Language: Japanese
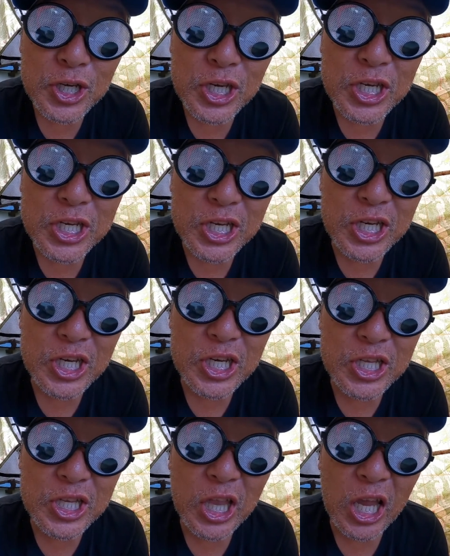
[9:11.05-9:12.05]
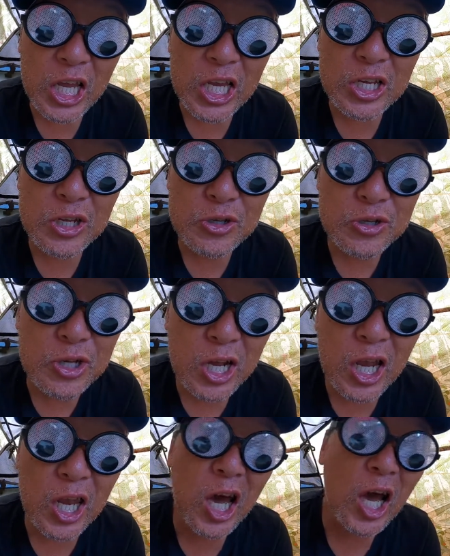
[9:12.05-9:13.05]
生きている
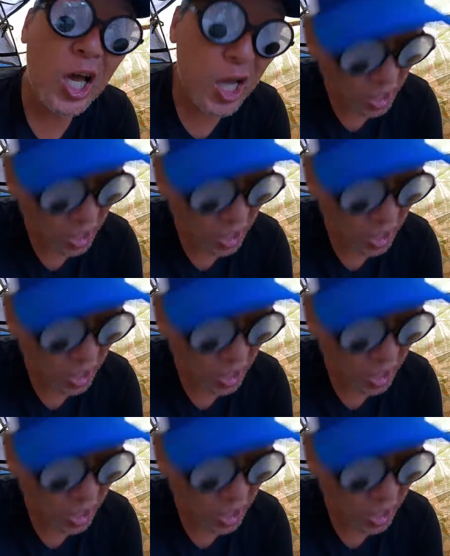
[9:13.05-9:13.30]
から、